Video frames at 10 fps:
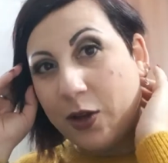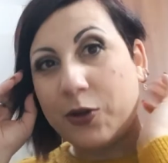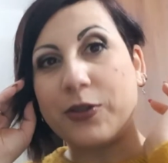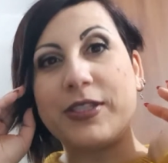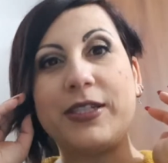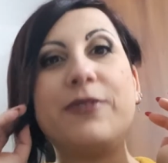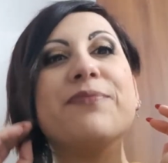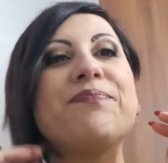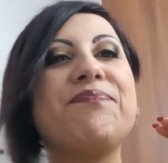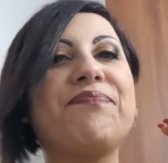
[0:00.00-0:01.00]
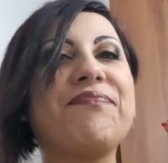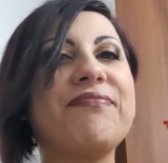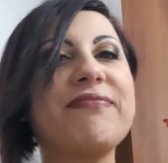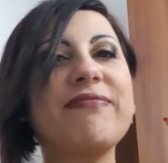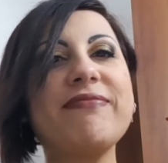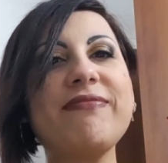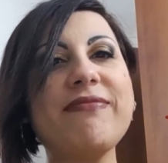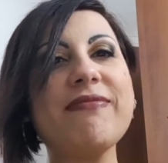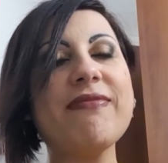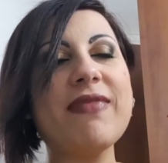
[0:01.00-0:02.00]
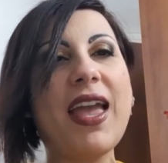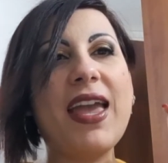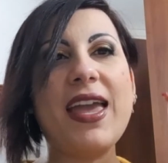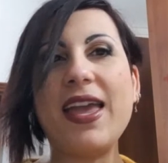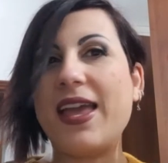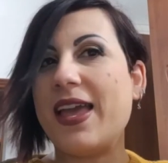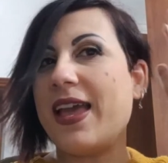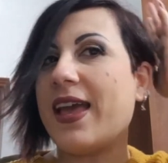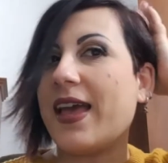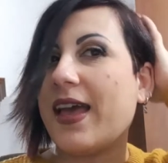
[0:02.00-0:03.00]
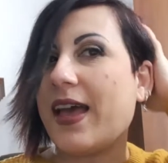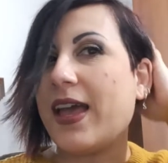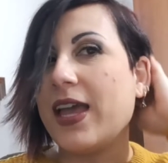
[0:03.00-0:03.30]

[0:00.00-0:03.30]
così e